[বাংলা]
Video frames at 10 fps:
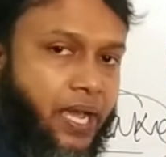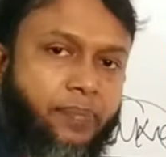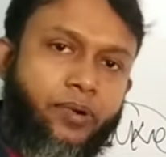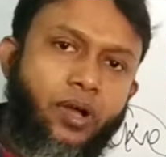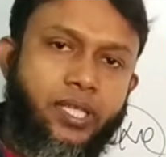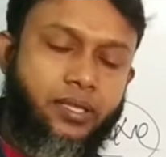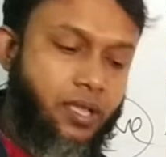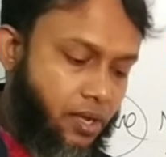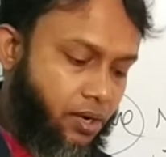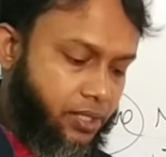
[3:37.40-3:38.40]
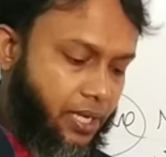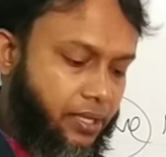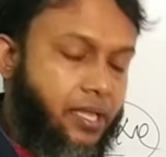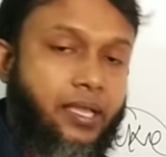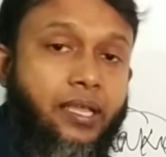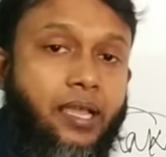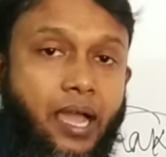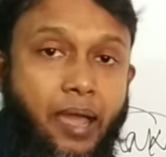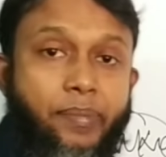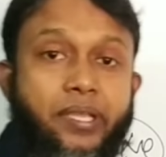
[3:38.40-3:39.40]
ভার্ব নয় অর্থাৎ
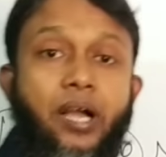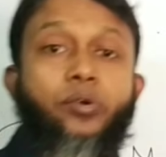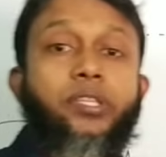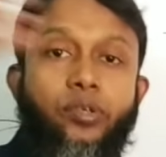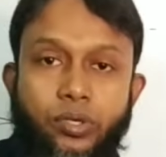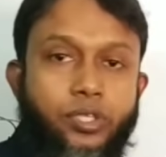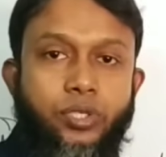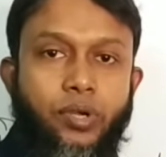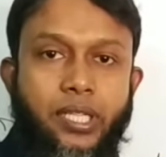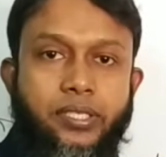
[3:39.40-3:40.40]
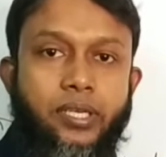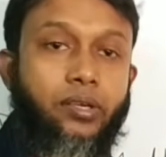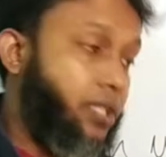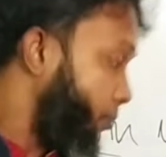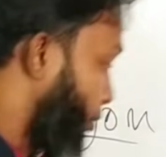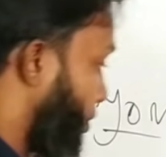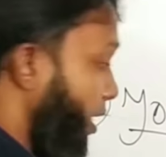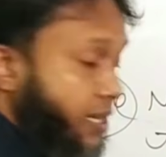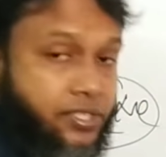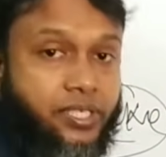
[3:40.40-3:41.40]
আমি কাউকে দিয়ে কোনো কিছু করাচ্ছি না অর্থাৎ বোঝা
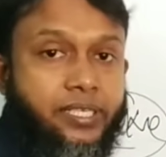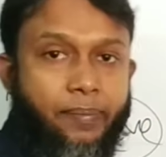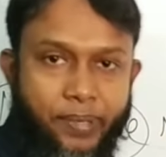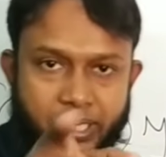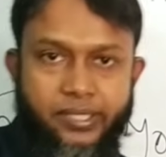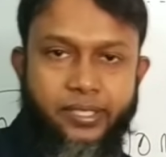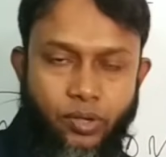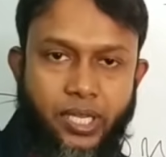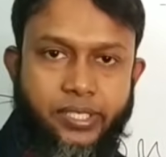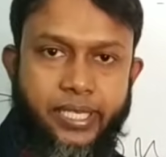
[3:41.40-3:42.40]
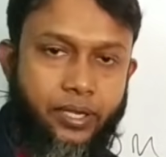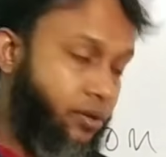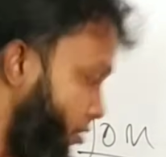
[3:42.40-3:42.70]
কাজটা কি আপনাকে দিয়ে করাচ্ছি এখন